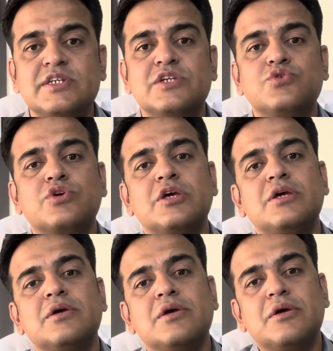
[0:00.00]
हैं जो कि
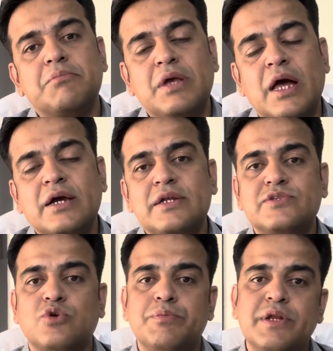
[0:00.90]
मिलाकर इस
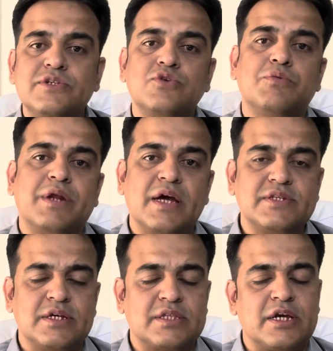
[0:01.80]
कॉम्बिनेशन को बनाया
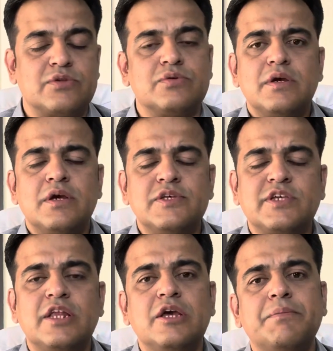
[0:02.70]
जाता है
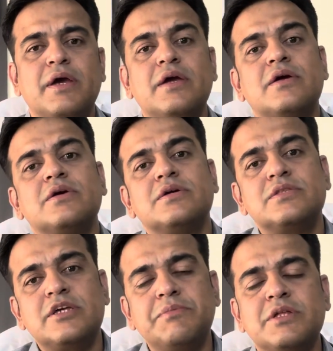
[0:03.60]
इसके लिए मैं
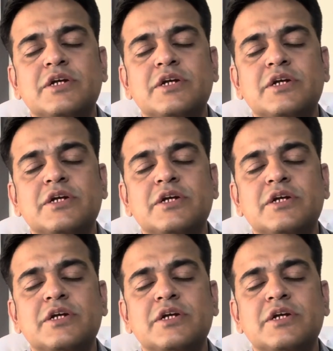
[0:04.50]
तीन मदर